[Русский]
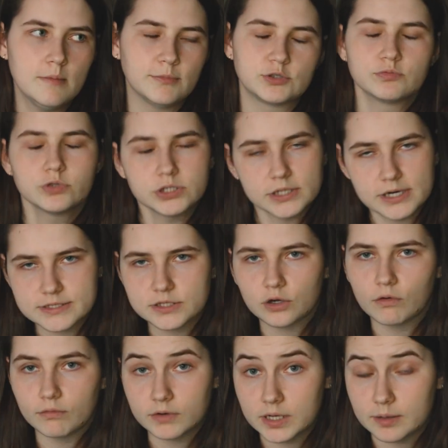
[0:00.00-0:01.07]
почему-то ни разу
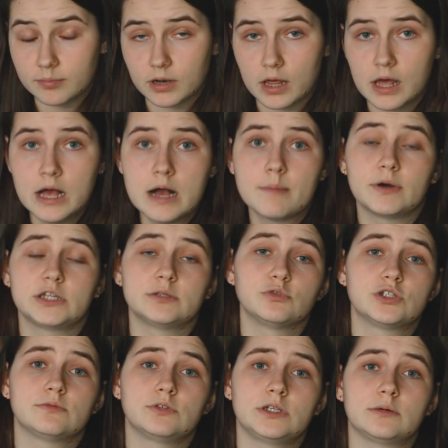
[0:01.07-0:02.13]
такого не было,
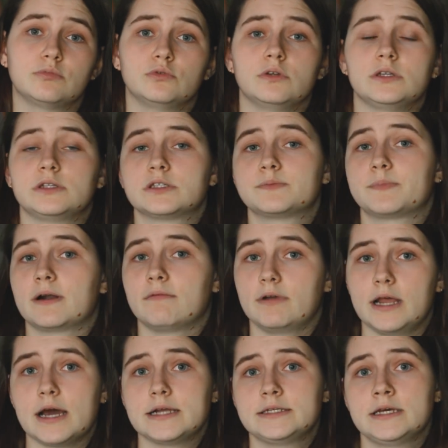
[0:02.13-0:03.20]
поэтому сегодня я буду это
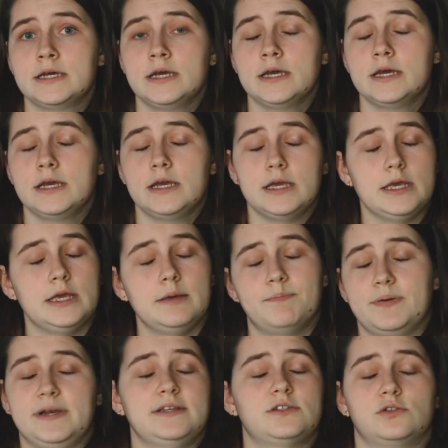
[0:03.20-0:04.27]
исправлять, и
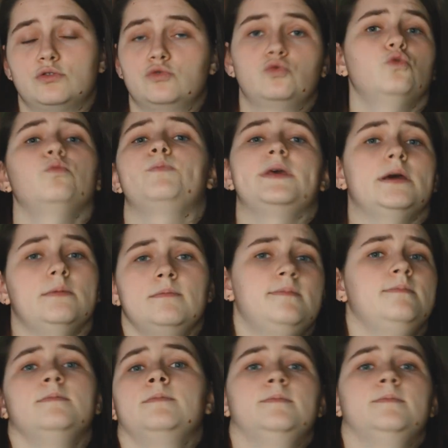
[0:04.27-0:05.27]
приступим.